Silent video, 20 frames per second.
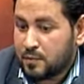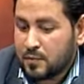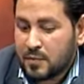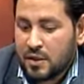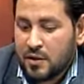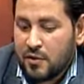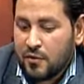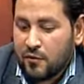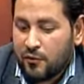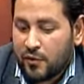
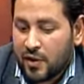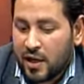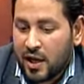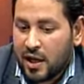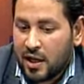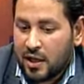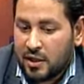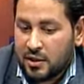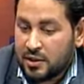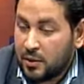
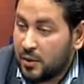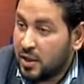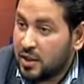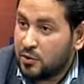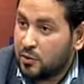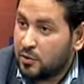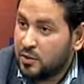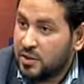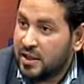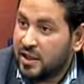فدواء
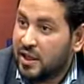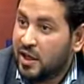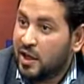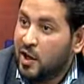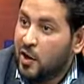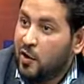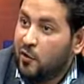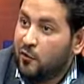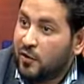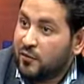لكل داء
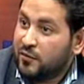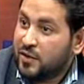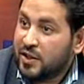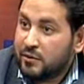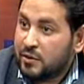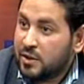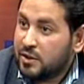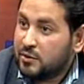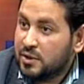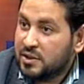فالفكره
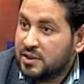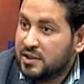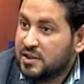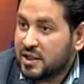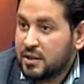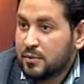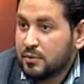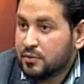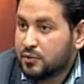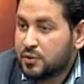دلوقتي
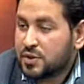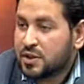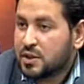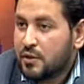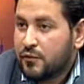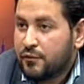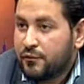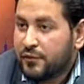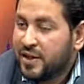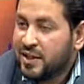بطرس
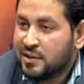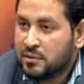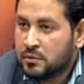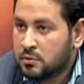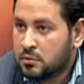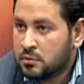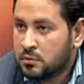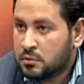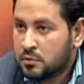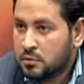فين؟
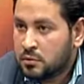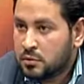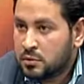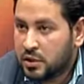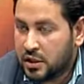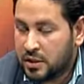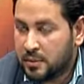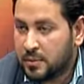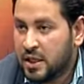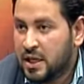
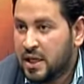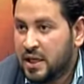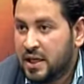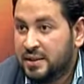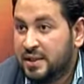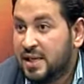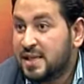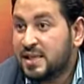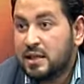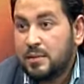طيب
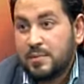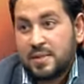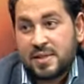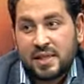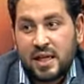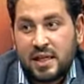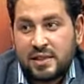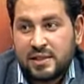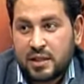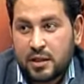الناس اللي
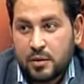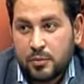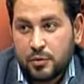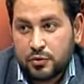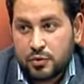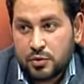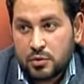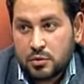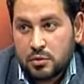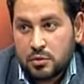بتساعد
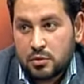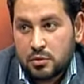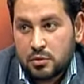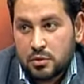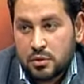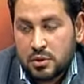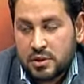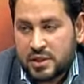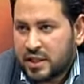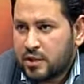بطرس
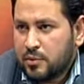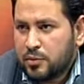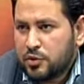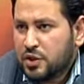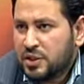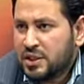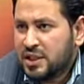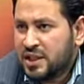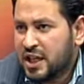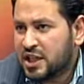اذا كان ذكاؤه
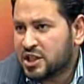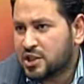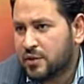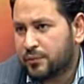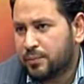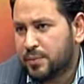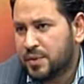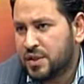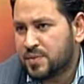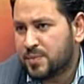الذاتي انكشف
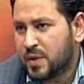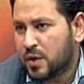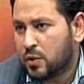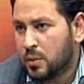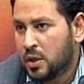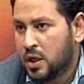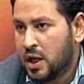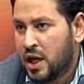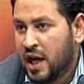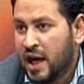بالنسبه له
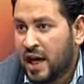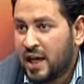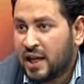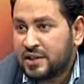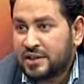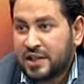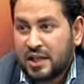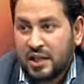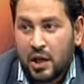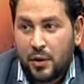هل
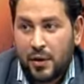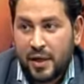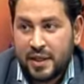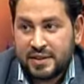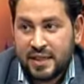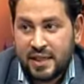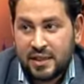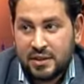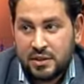هتطلعوا واحد تاني